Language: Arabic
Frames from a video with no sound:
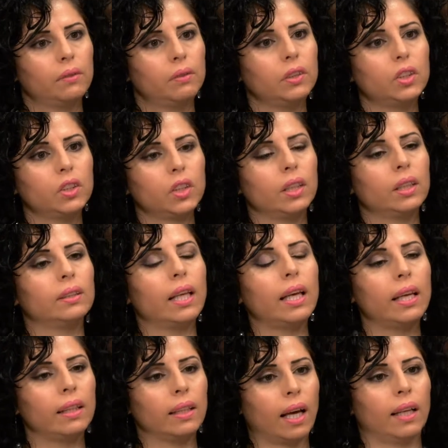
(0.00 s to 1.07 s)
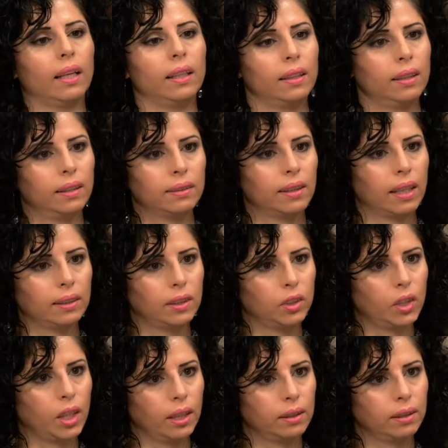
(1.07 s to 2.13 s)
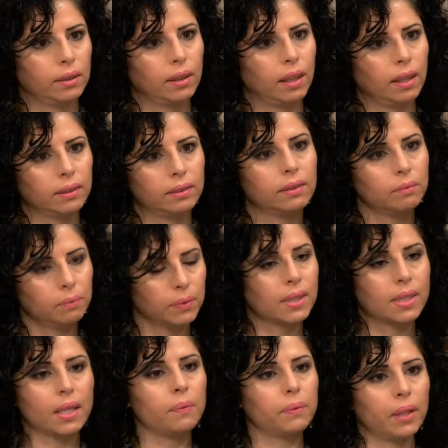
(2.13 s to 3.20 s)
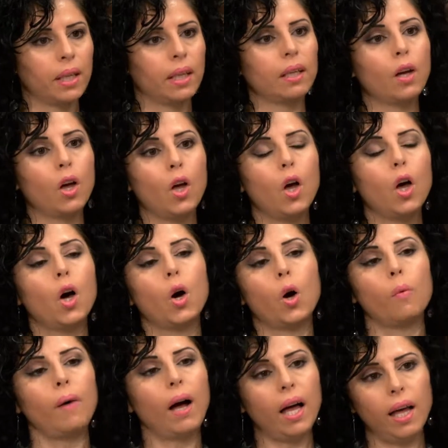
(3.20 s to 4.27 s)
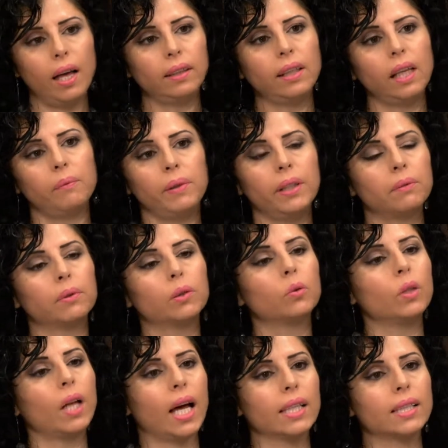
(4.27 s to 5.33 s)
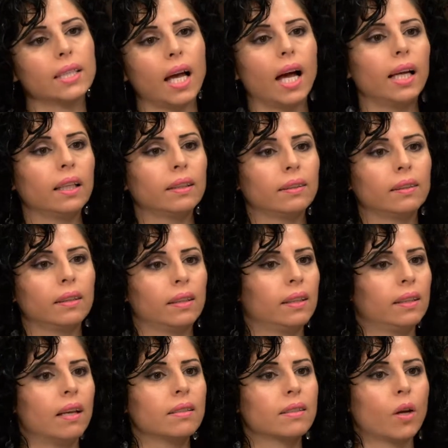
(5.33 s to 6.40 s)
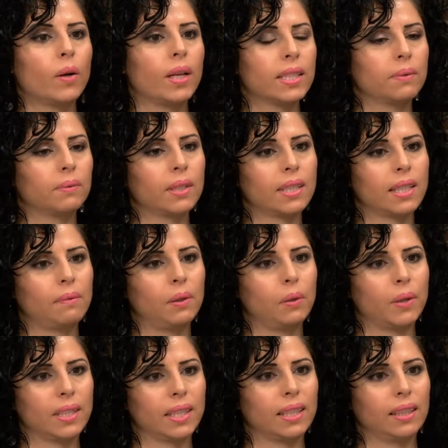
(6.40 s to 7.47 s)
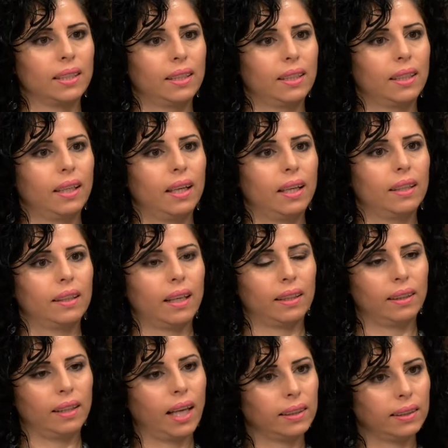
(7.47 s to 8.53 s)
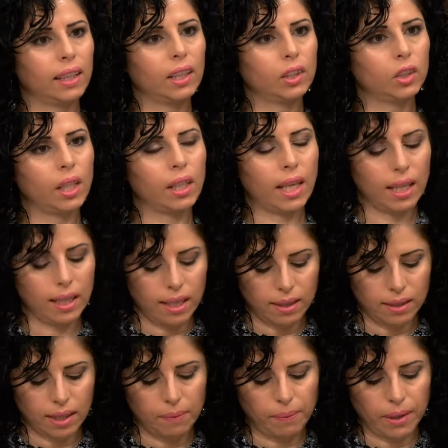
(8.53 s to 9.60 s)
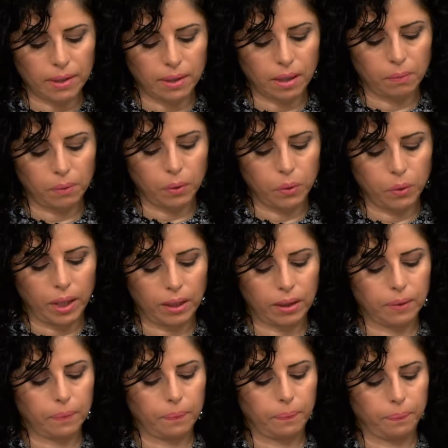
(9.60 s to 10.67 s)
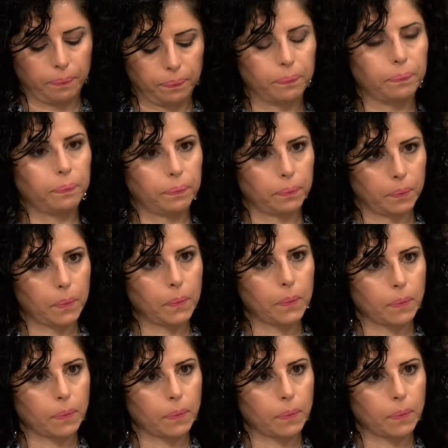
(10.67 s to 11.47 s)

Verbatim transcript: فيش دهن على آه، تحت الجلد العظام بتبين بالضبط هيك ومع هذا البنت بتكون حاسه حالها ناصحه ولازم تنزل بالوزن م. يعني لهالدرجه الخلل كمان صار بكون نفسي هذا الخلل النفسي